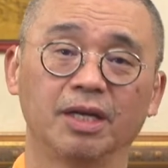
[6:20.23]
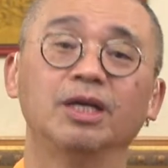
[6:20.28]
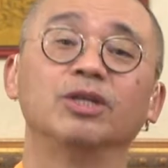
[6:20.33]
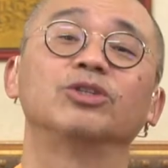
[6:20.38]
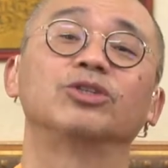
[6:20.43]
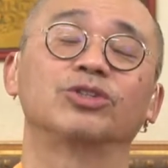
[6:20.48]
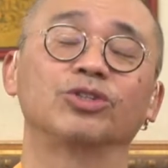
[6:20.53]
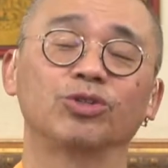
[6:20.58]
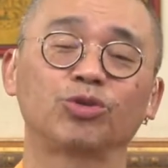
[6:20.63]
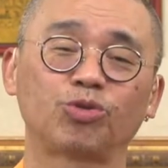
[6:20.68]

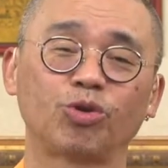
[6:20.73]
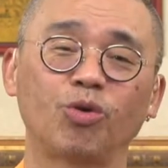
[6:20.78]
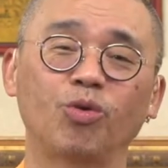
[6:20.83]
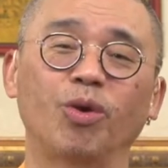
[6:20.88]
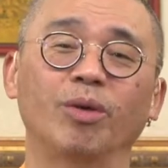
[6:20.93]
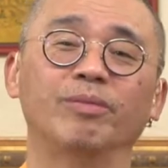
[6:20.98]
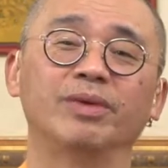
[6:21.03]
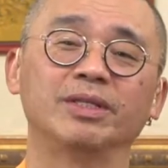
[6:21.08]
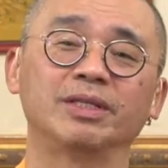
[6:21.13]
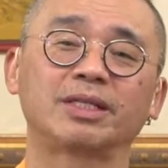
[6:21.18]
只是说
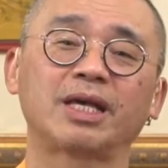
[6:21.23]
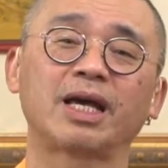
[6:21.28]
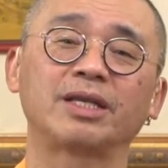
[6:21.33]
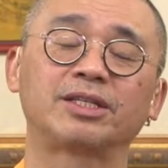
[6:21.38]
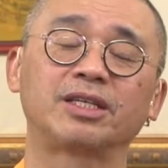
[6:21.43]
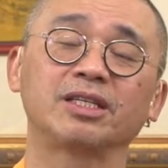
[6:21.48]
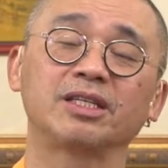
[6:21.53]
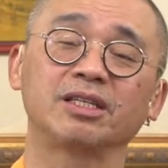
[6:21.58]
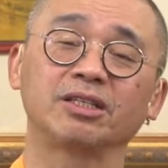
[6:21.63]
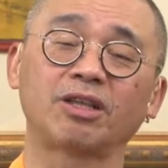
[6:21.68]
我们在
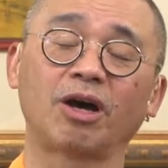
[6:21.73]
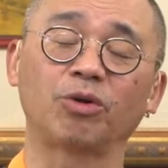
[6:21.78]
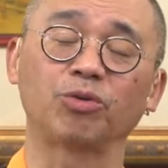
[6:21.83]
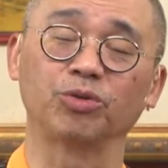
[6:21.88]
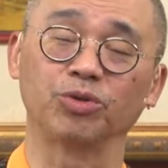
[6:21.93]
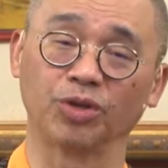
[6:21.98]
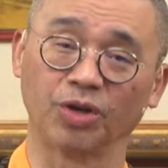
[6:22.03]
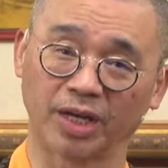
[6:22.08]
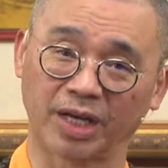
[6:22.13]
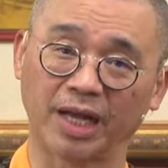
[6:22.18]
清净道
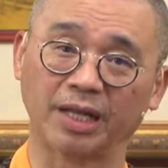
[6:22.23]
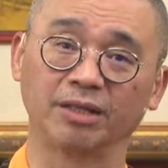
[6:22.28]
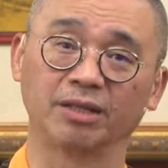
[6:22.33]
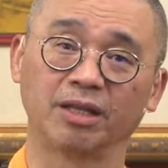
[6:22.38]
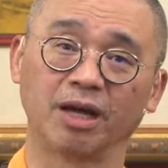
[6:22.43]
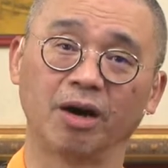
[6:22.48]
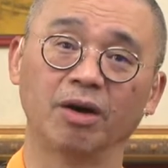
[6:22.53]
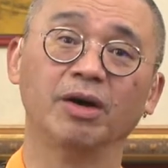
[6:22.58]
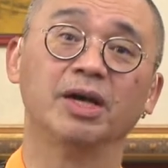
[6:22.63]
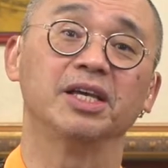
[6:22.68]
论有看
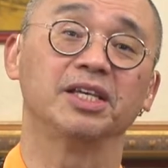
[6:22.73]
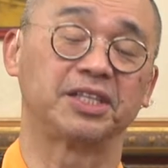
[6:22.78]
到，